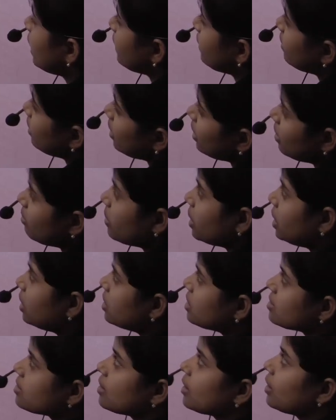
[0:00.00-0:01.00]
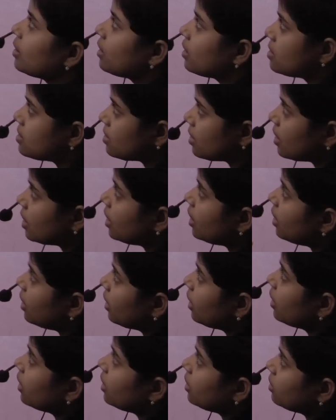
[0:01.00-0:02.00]
uh, थिंक ये मिरर से ही इसी के
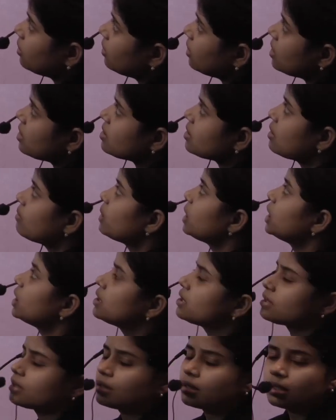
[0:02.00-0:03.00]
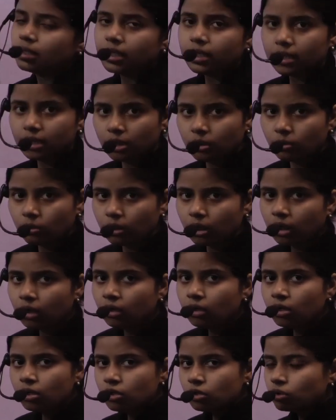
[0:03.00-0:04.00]
आगे है तो इसी मिरर से रिलेटेड होगा
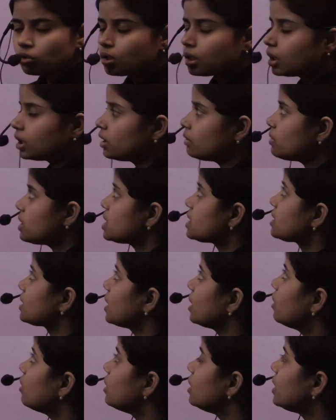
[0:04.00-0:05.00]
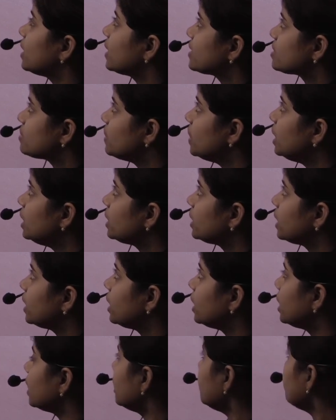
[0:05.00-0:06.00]
तो अगर हम इसके कॉन्टेक्स्ट में लिखेंगे